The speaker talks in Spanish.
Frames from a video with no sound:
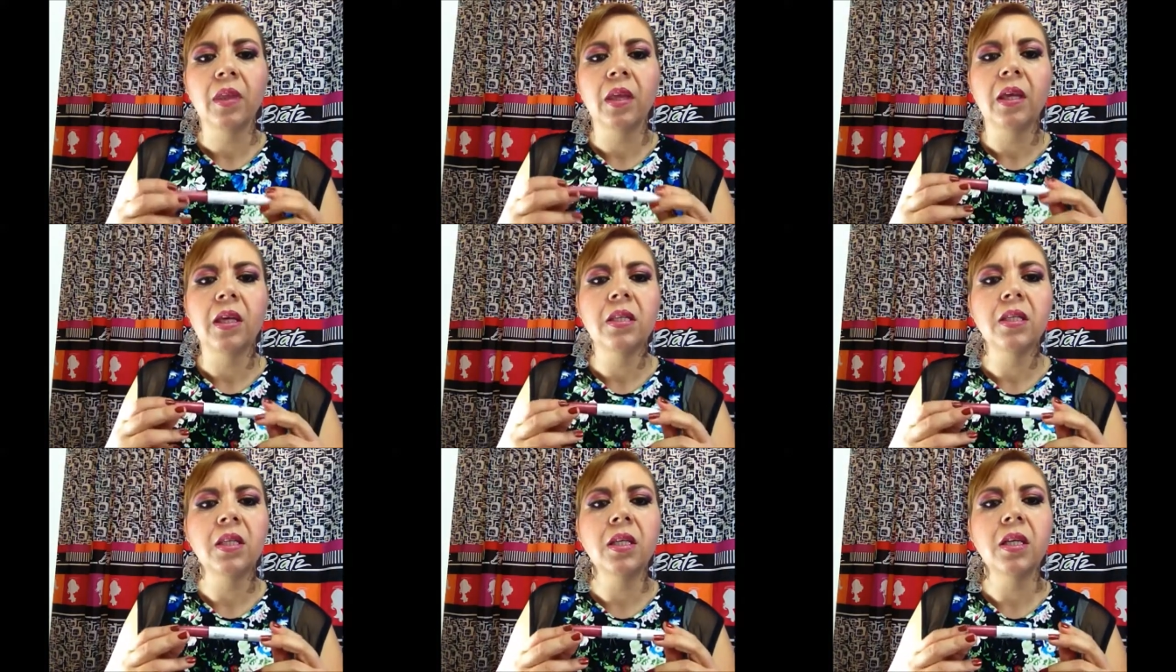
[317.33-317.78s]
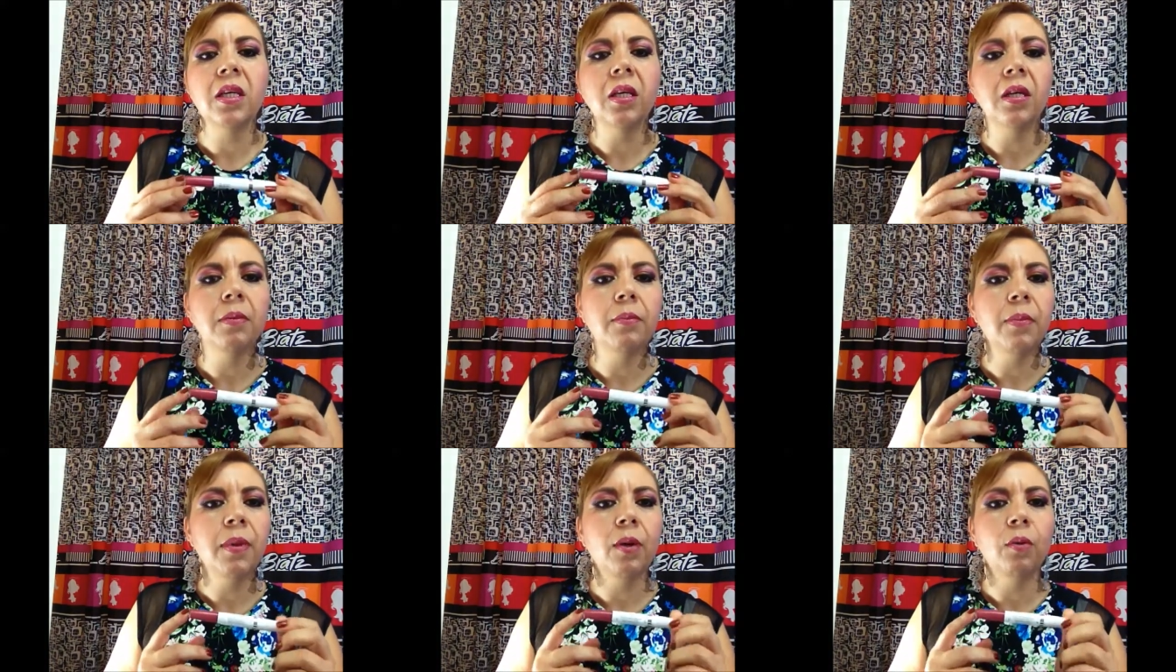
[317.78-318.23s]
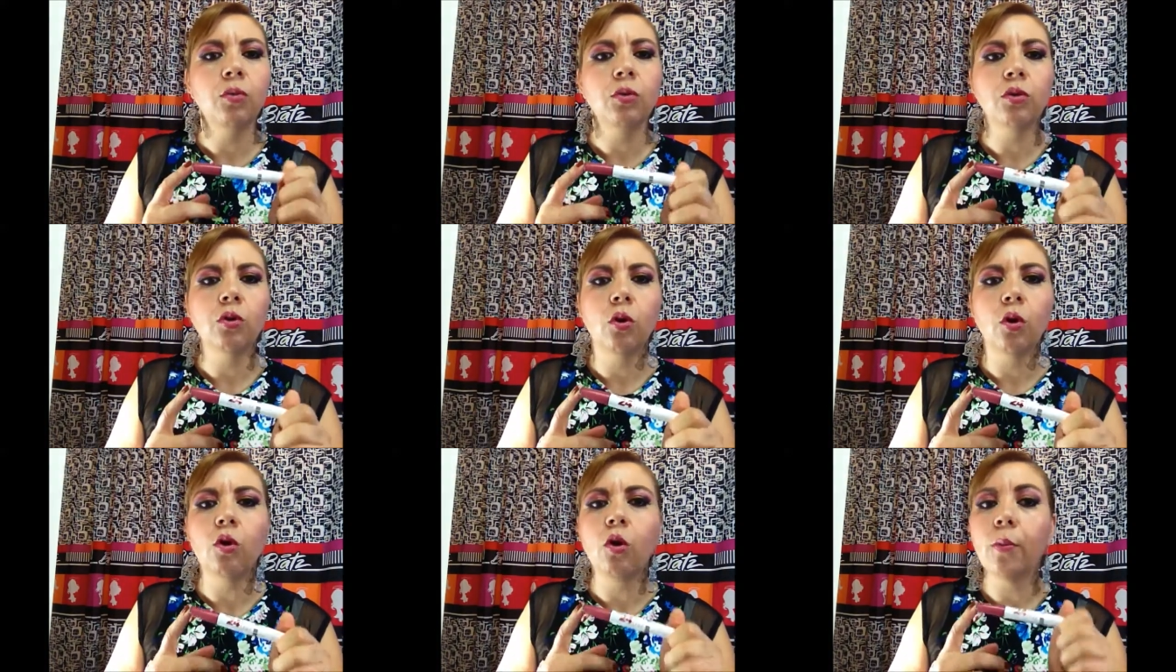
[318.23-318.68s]
Y sí, me
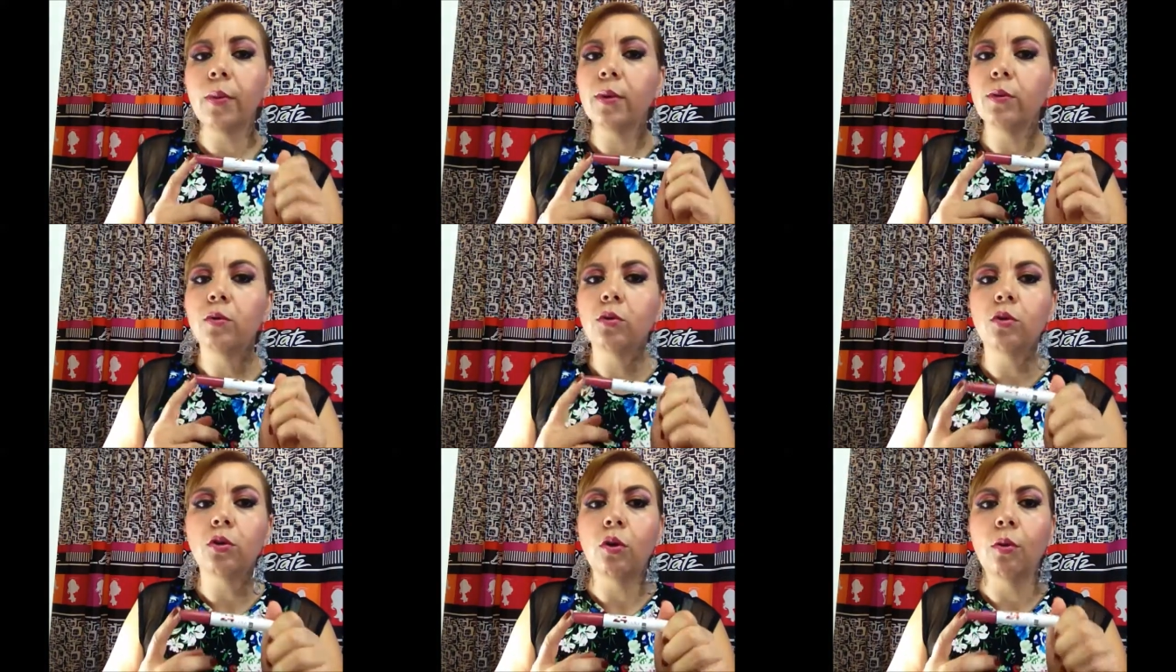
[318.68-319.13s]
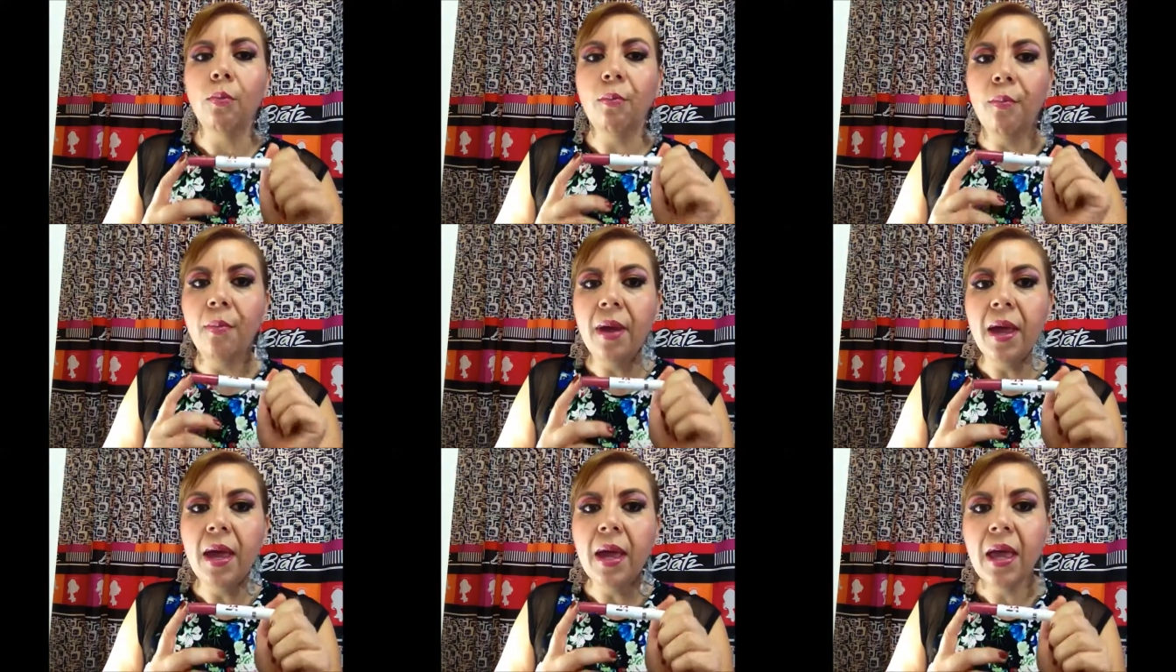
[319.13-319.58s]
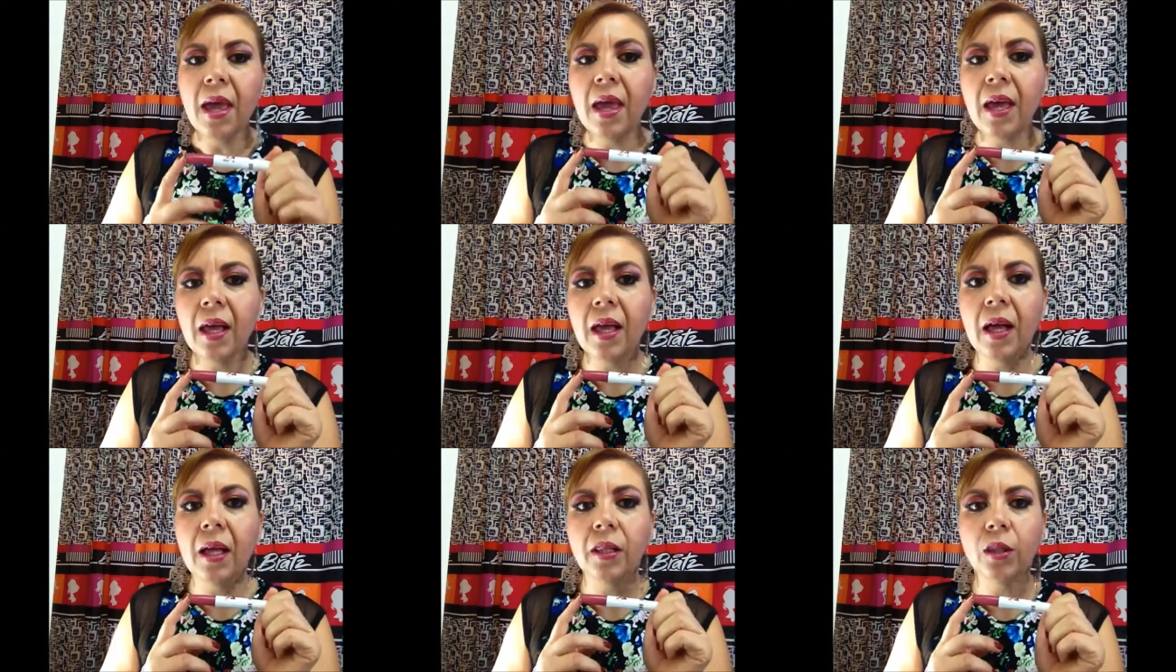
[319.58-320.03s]
gustó o no me gustó, me
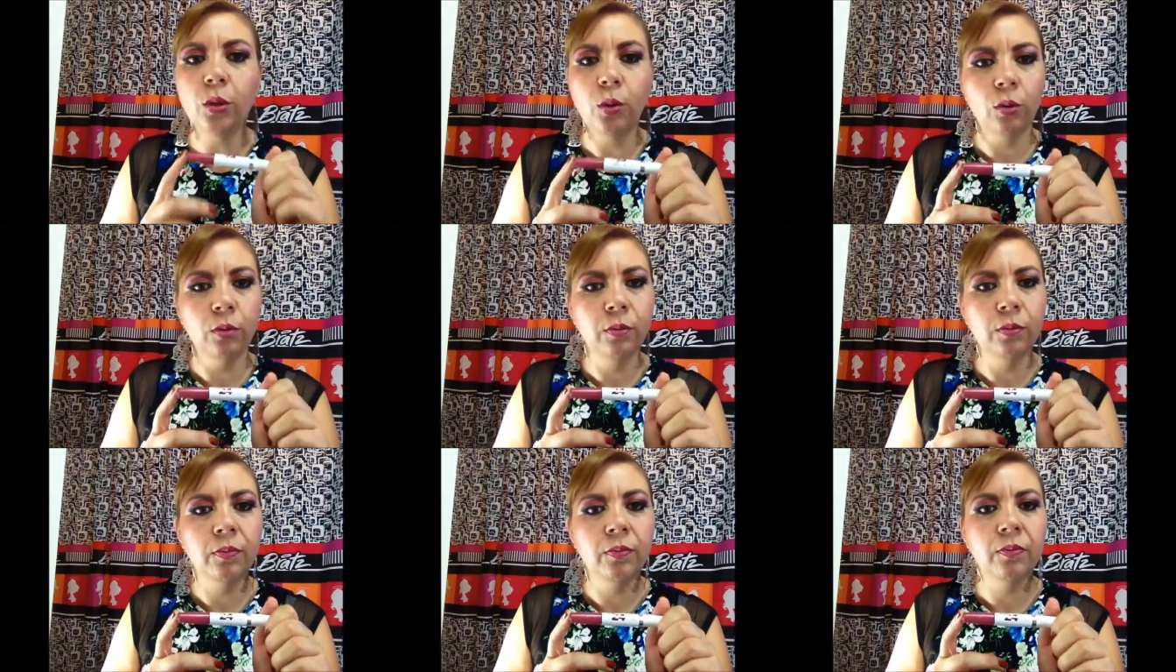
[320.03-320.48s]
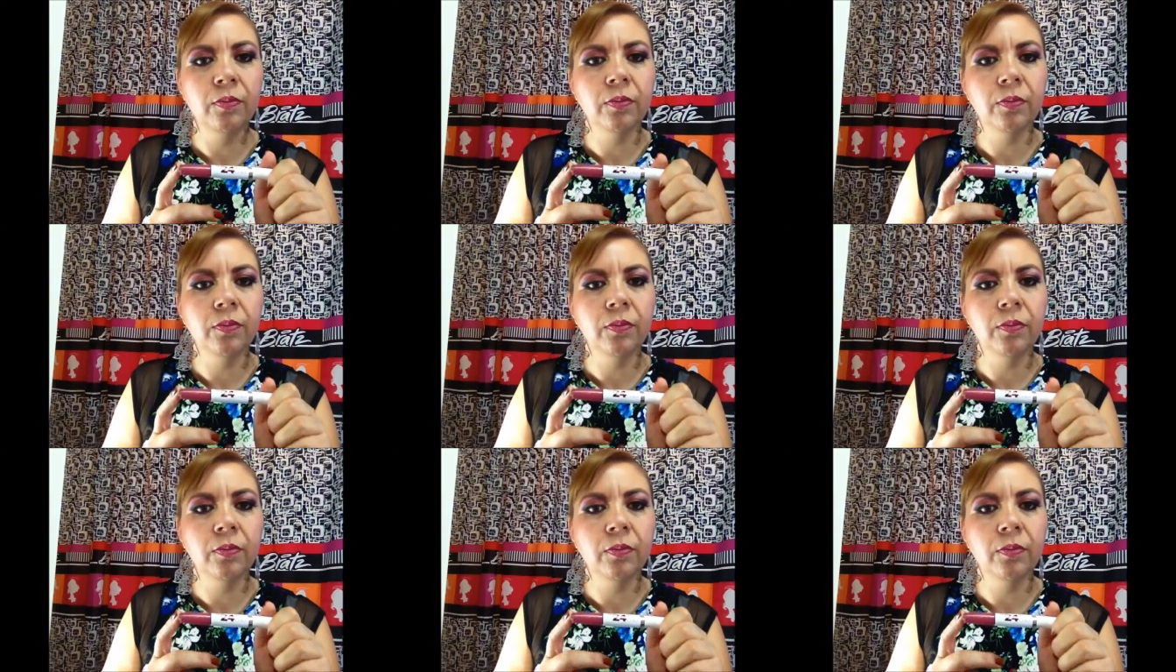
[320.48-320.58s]
encantó.